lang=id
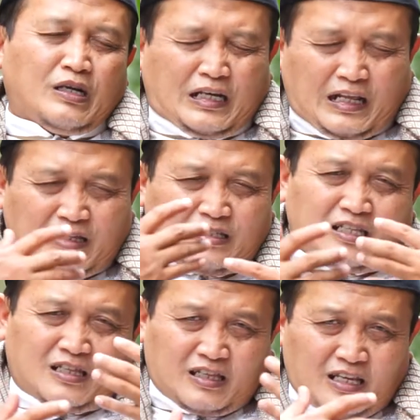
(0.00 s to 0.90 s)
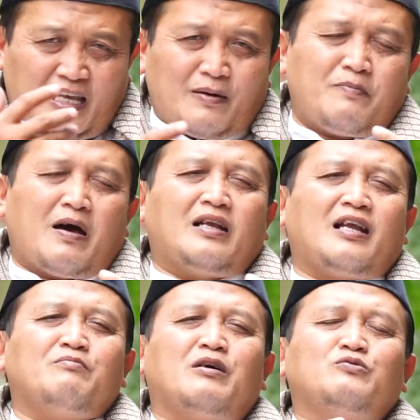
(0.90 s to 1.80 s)
Dan setiap
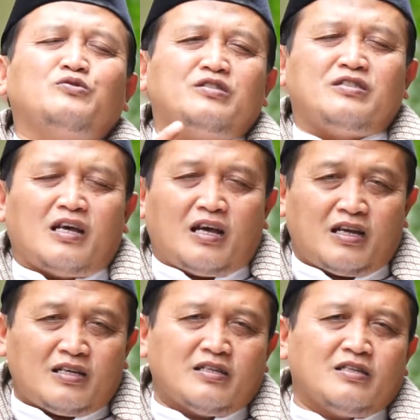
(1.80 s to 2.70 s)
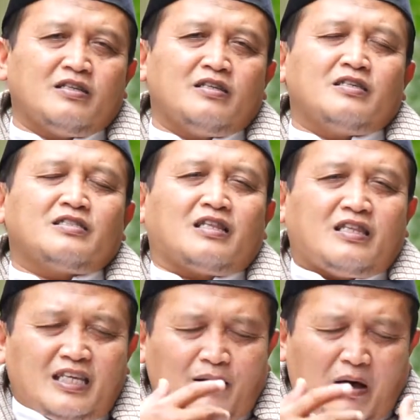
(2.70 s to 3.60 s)
anak manusia,
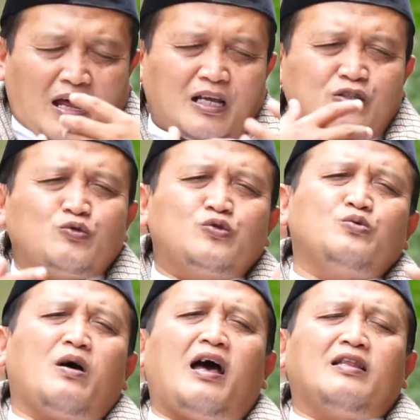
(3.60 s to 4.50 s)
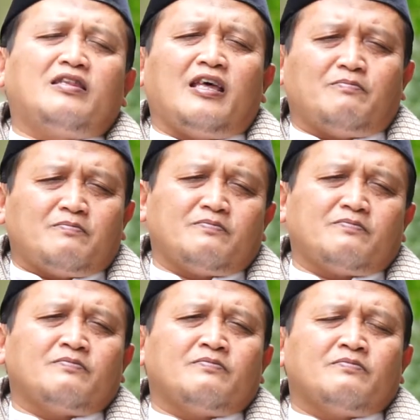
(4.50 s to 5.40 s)
setiap anak cucu Adam,
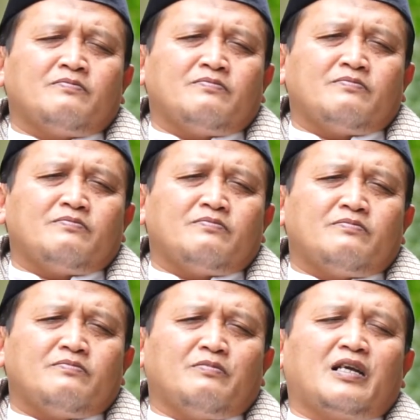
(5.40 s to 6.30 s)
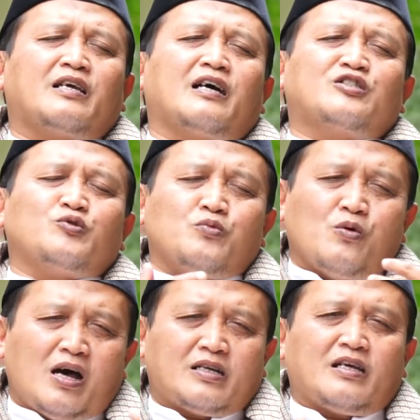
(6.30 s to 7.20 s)
mereka
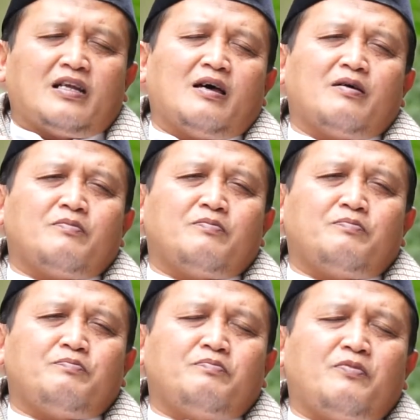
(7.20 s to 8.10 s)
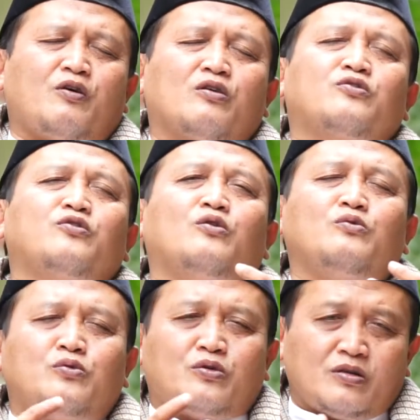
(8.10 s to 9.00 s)
semua adalah
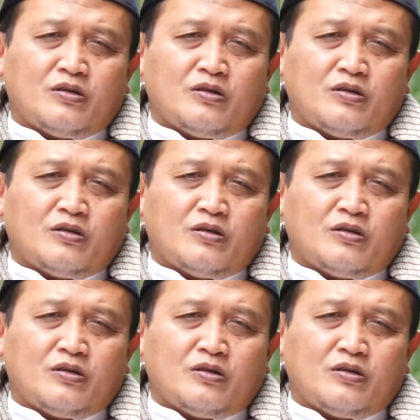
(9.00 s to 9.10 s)
khatta'un.